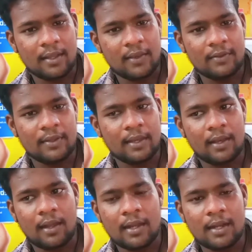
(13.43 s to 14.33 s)
இங்கேருந்து
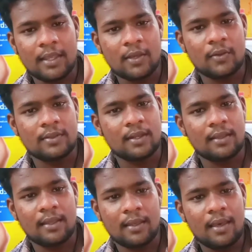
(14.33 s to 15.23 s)
கார்டு அடிக்க
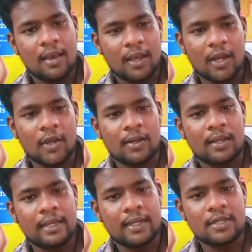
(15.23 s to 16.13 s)
கொடுத்துருந்தேன் கார்டு
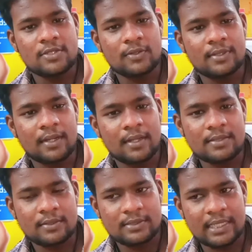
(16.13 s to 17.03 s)
நல்லா நீட்டாக அடிச்சு கொடுத்துறாங்க
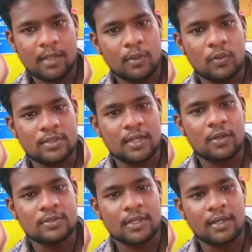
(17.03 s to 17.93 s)
சீக்கிரமாக
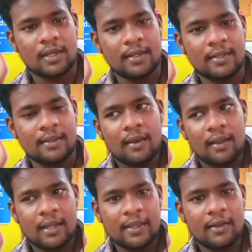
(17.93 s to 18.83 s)
கொடுத்துறாங்க கொஞ்சம் கார்டு
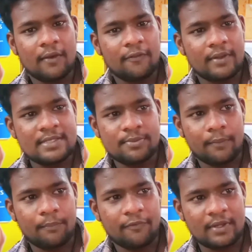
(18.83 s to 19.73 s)
நீங்கள் ஃப்ரெண்ட்ஸ்
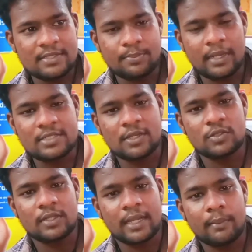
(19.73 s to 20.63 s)
ஃப்ரெண்ட்ஸ் பேரண்ட்ஸ்க்கு
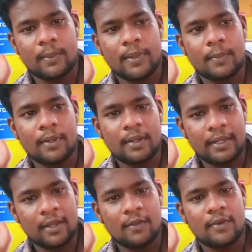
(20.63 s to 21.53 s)
கொஞ்சம் பண்ண
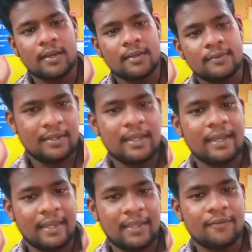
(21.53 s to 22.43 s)
நீங்களும் வாங்க நன்றி